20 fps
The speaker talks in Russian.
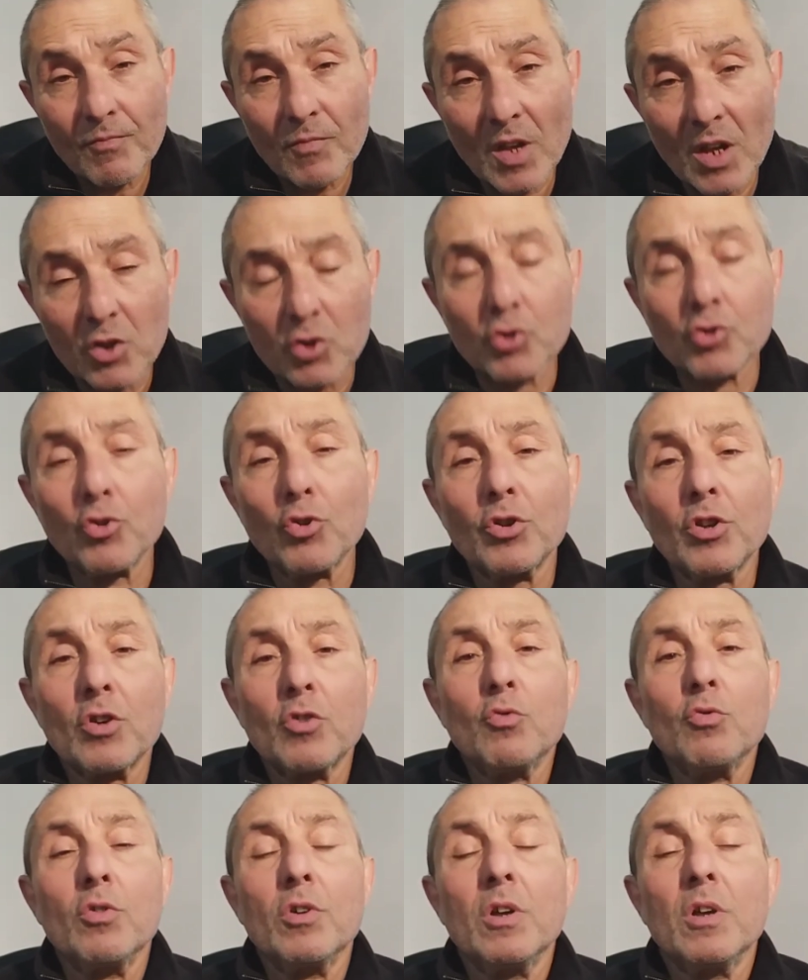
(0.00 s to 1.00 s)
И что
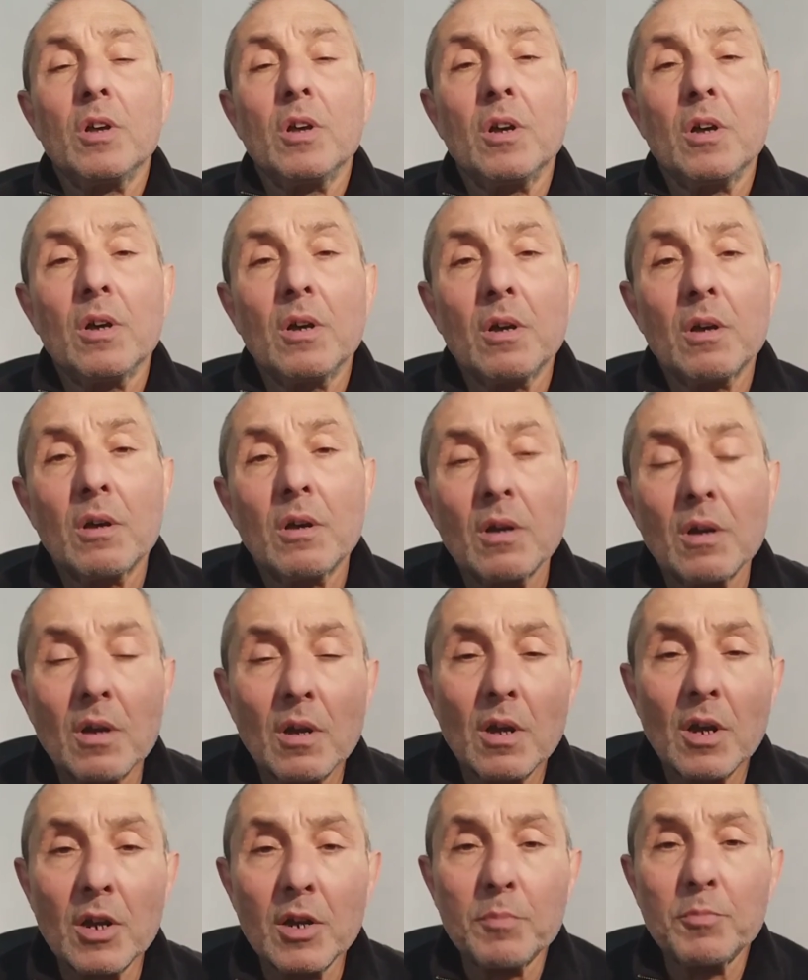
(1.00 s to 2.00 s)
такое
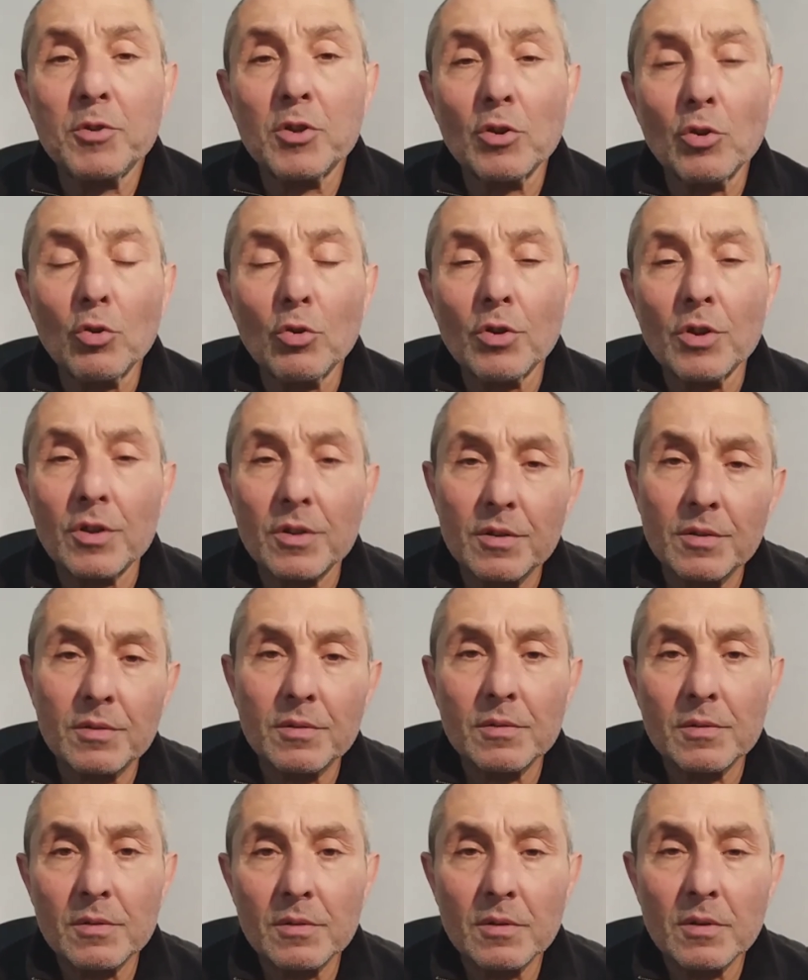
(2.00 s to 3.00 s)
рептилоид?
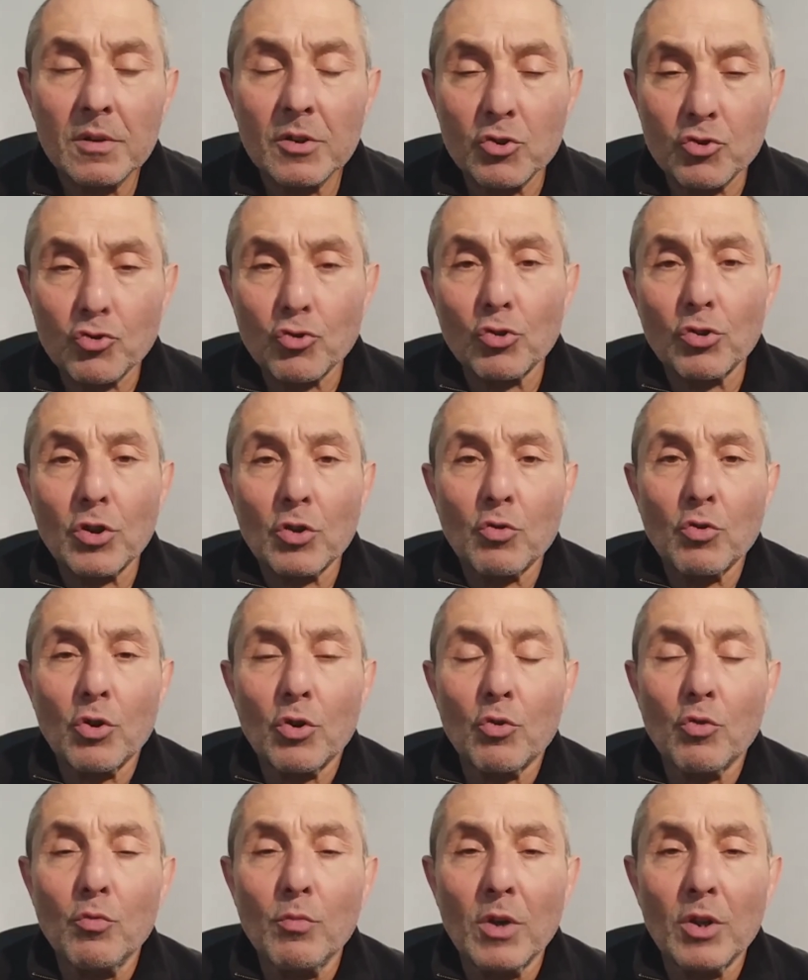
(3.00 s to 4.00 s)
И что такое
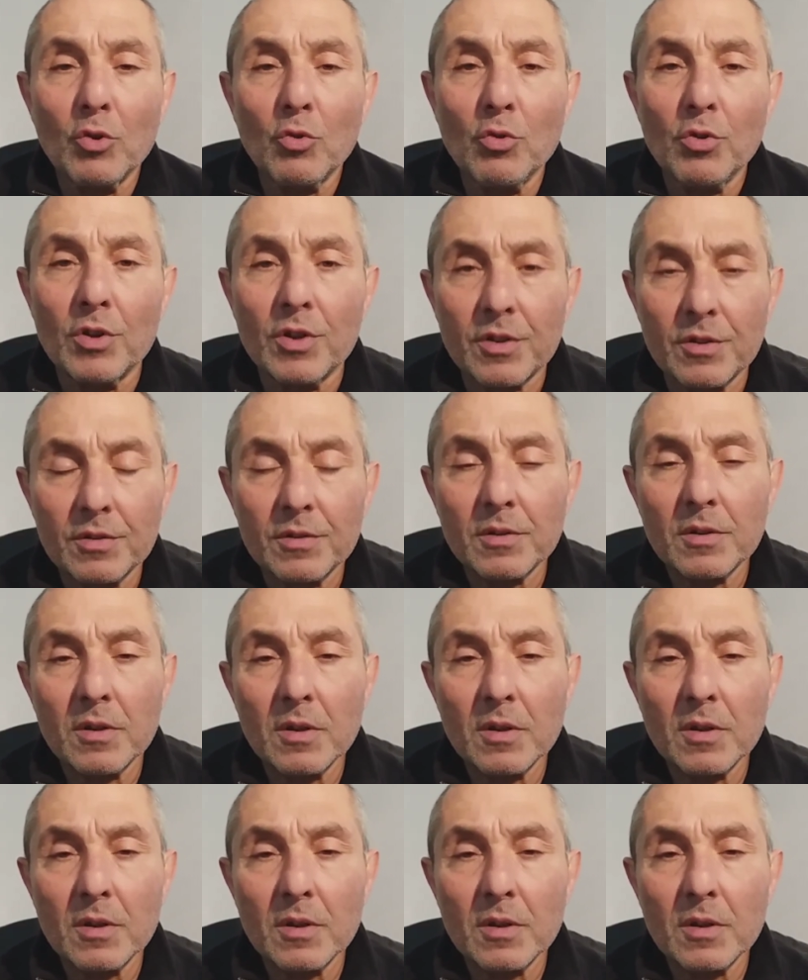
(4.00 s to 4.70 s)
гуманоид?